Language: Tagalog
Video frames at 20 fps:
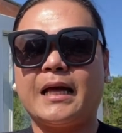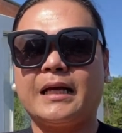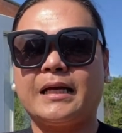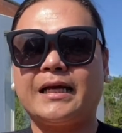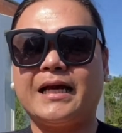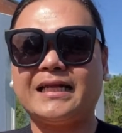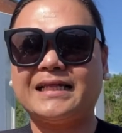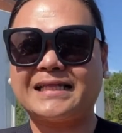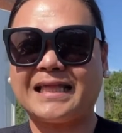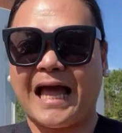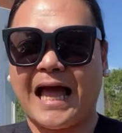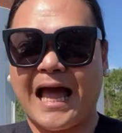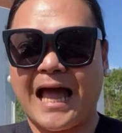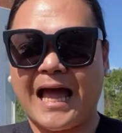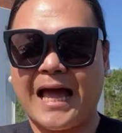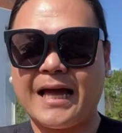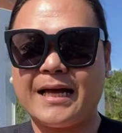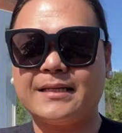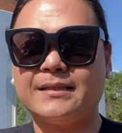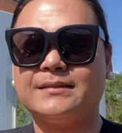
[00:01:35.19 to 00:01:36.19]

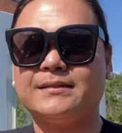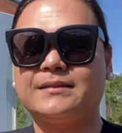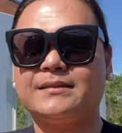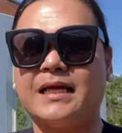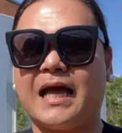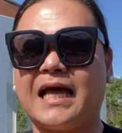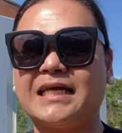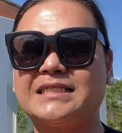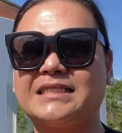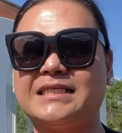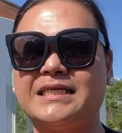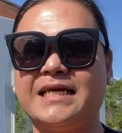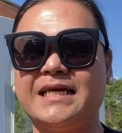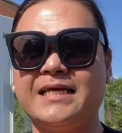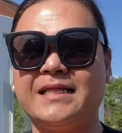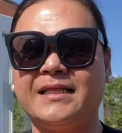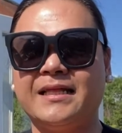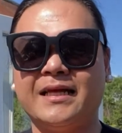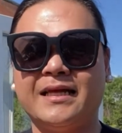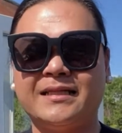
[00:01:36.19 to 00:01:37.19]
gata,
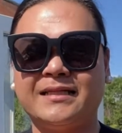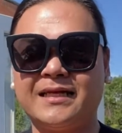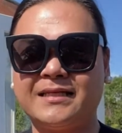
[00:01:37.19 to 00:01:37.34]
asin,